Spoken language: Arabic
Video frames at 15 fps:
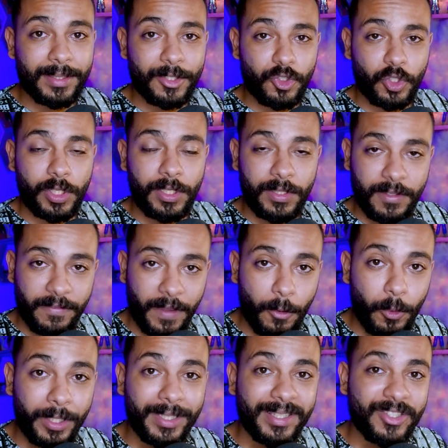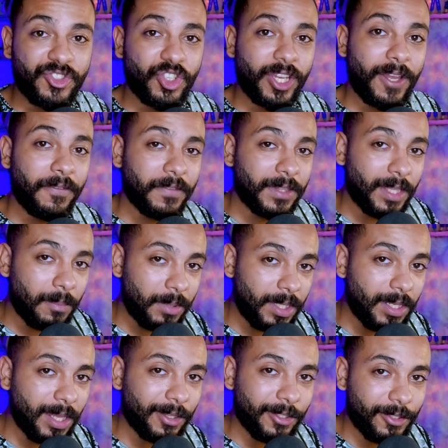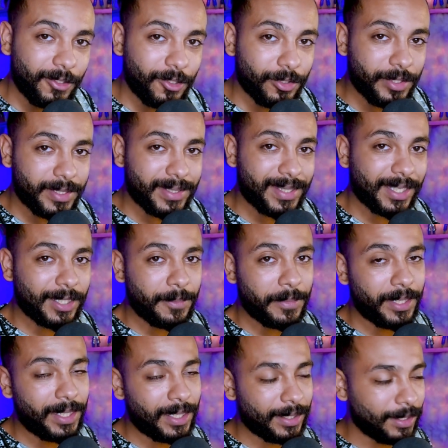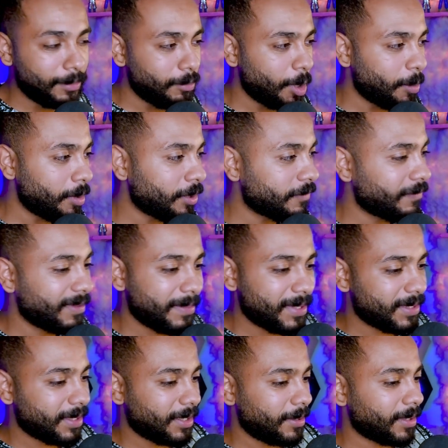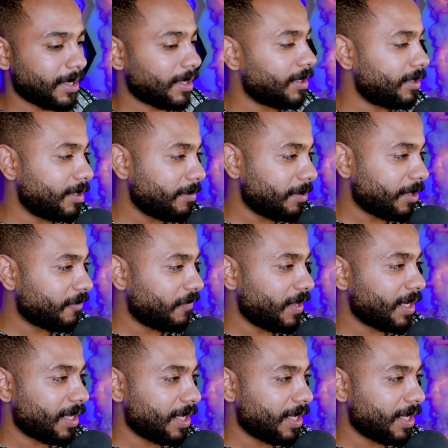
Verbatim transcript: التشكيل الدفاعي وحده الشجاعه في النبيل هتقدر تستخدم الاثنين مع بعض فبس كده خلينا بقى كفايه